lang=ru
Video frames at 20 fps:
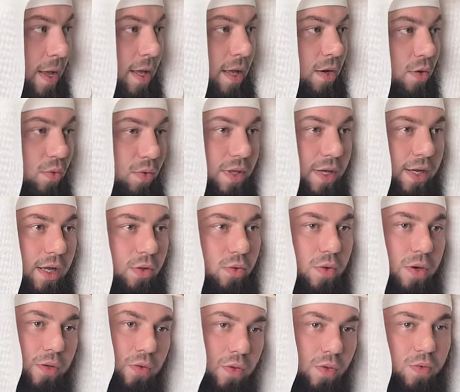Люди,
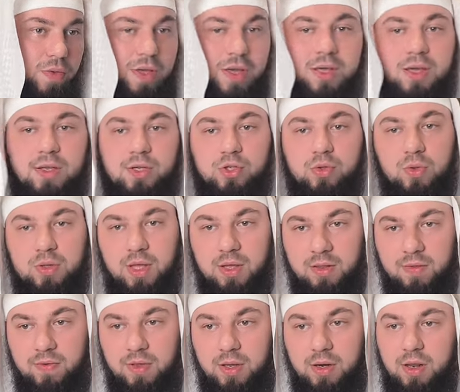которые, то есть у них есть что-то
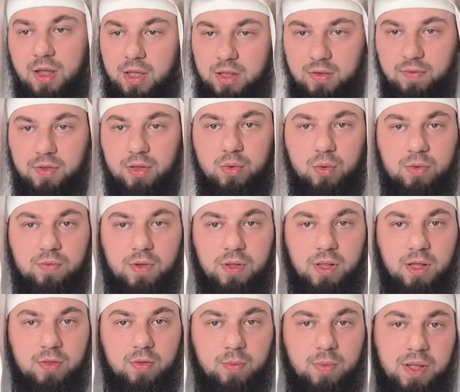из веры, они веруют в
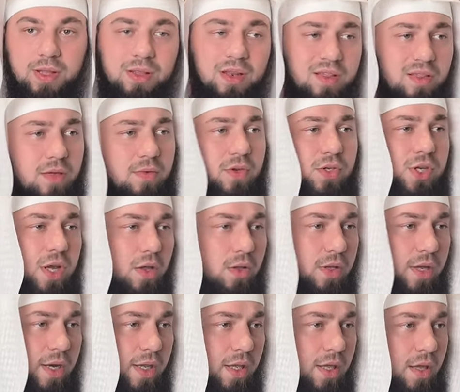Аллаха субхану, совершают
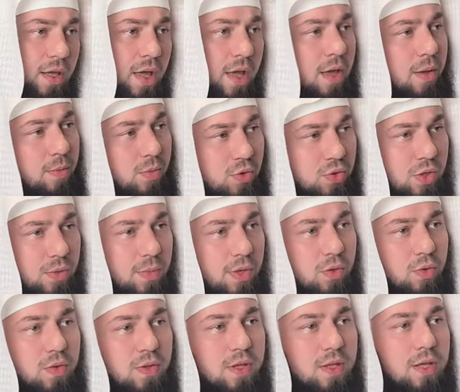грехи, может быть,
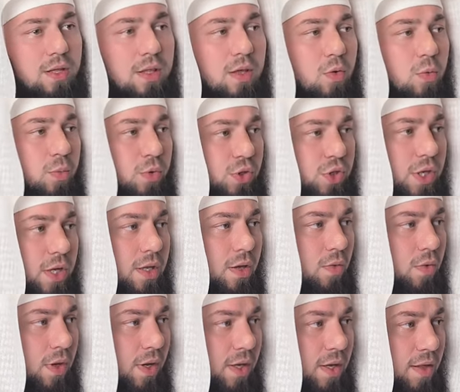то есть где-то упущение у
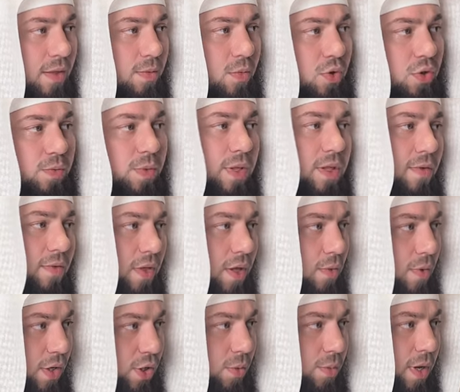них есть, может быть, не все
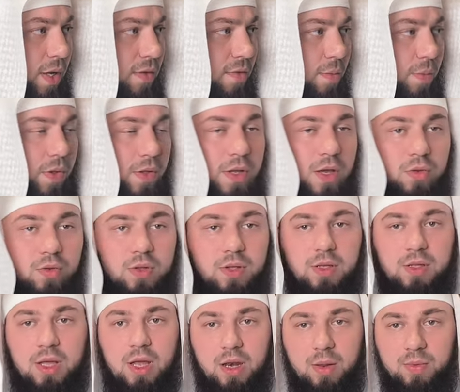ваджибат выполняют и
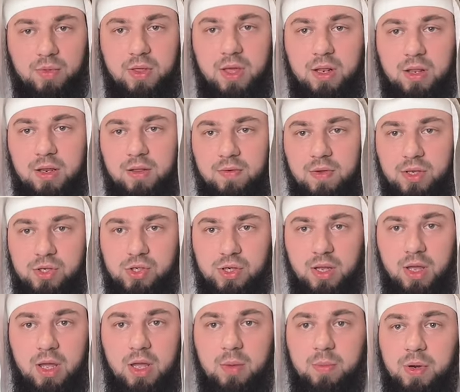так далее, обязательные вещи,
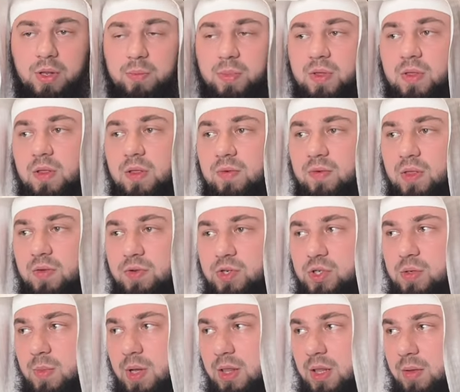предписанные
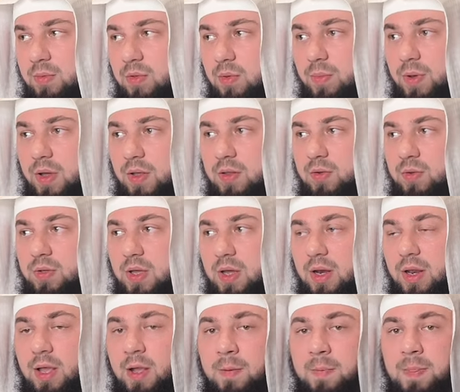Всевышним Аллахом, субхану таля.